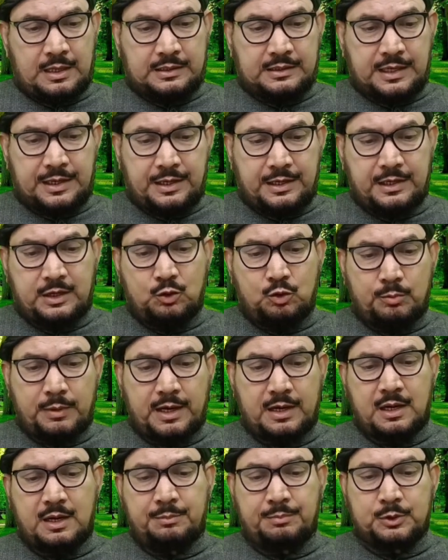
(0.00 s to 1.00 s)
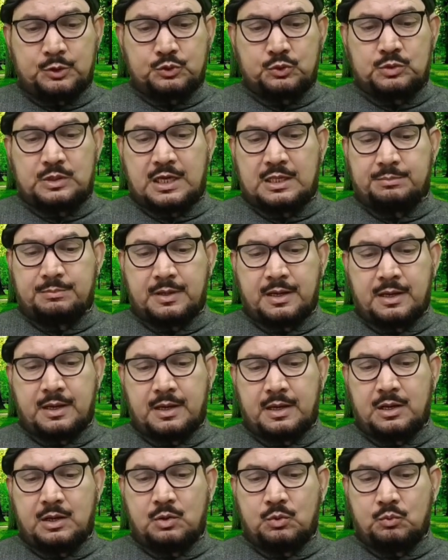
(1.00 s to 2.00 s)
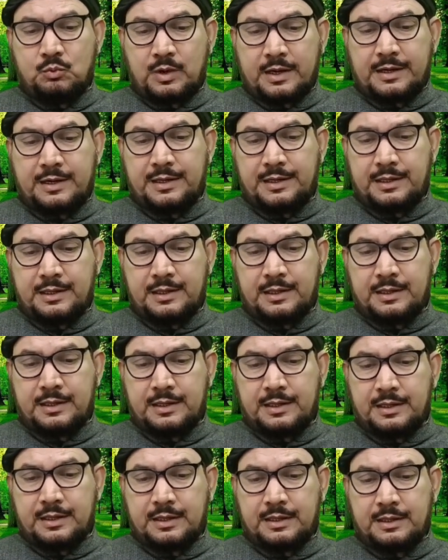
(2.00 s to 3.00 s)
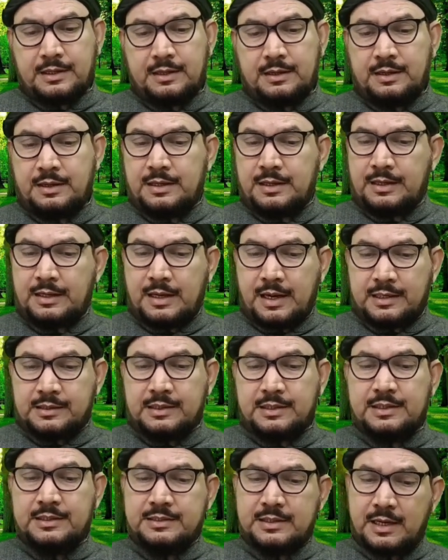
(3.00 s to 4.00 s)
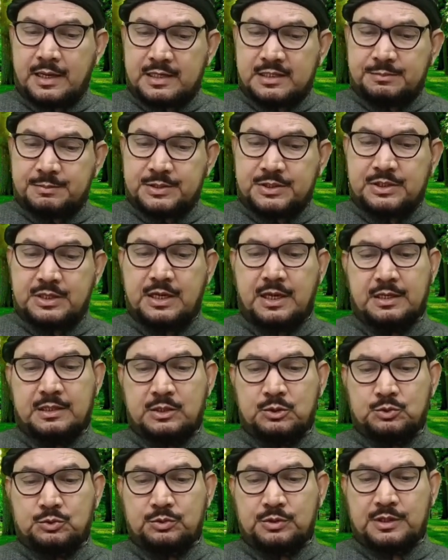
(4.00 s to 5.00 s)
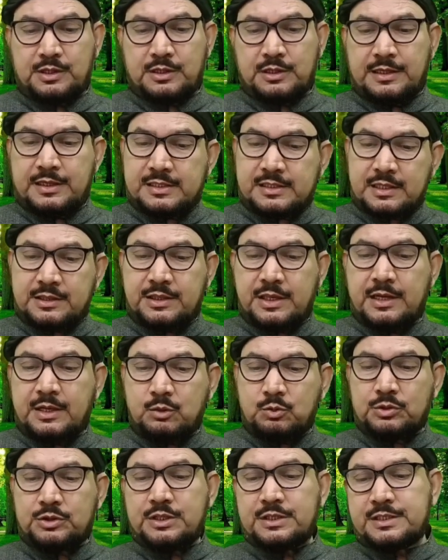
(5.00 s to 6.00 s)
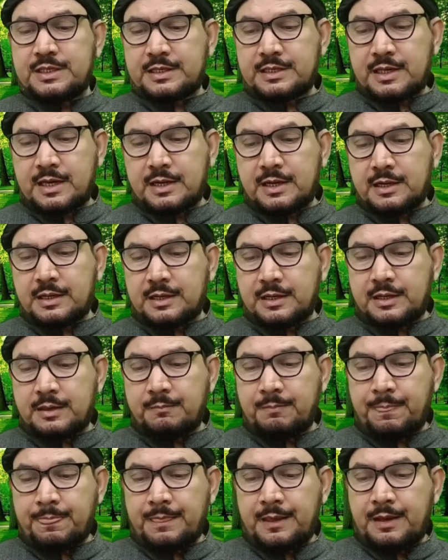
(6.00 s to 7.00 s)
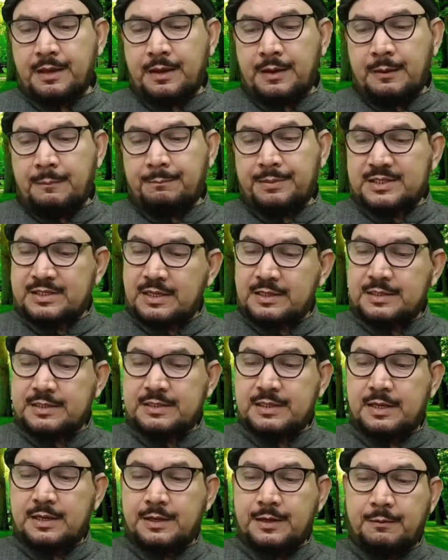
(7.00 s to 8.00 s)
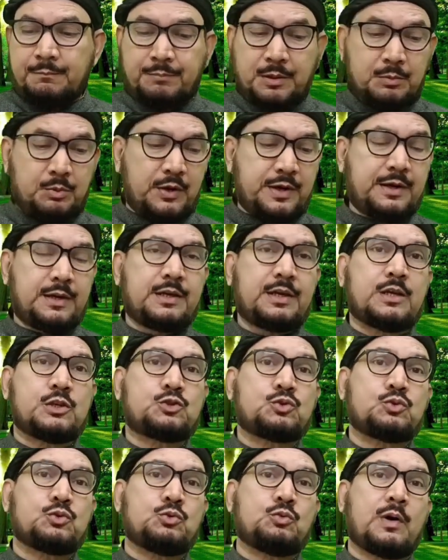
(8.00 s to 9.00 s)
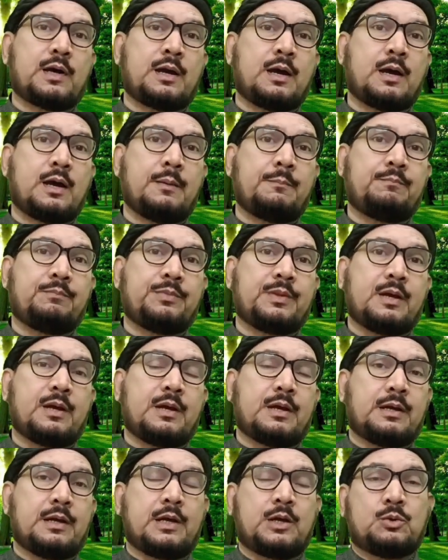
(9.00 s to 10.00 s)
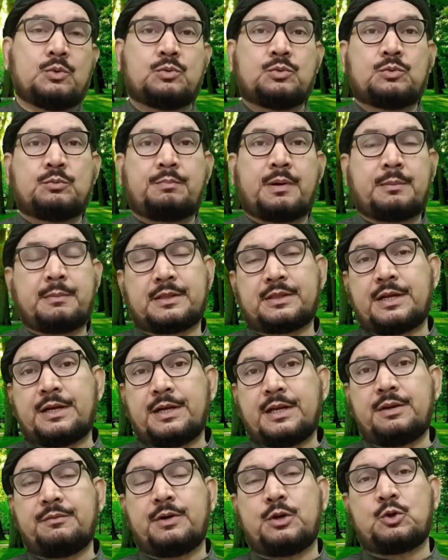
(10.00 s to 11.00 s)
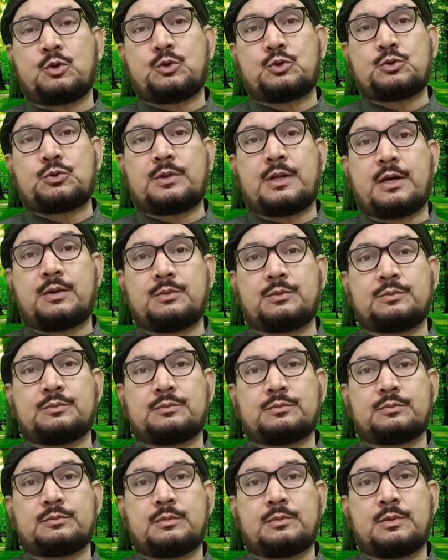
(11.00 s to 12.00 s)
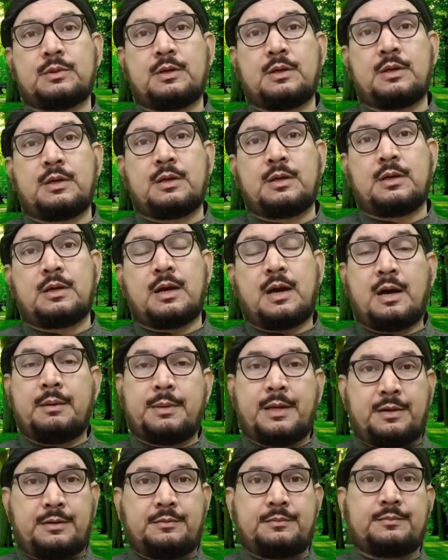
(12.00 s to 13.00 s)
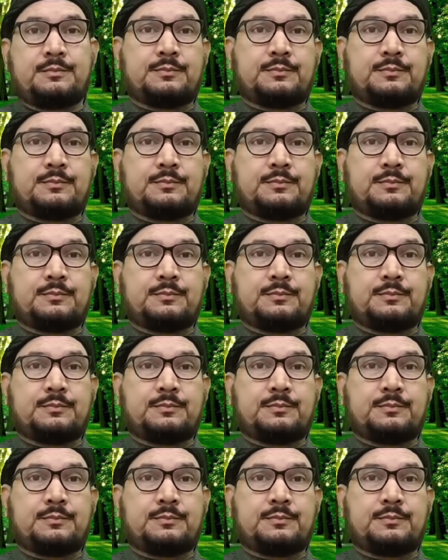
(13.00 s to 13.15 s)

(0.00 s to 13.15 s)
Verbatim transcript: తండ్రి కుమార పరిశుద్ధాత్మ ఒక్కటి కాదని చాలా స్పష్టంగా అర్థమవుతుంది ఈ సత్యాన్ని గుర్తించే జ్ఞానాన్ని ప్రసాదించాలని ప్రభోయిన యేస్సు ద్వారా నేను పరమ తండ్రిని వేడుకునుచున్నాను ఆమెన్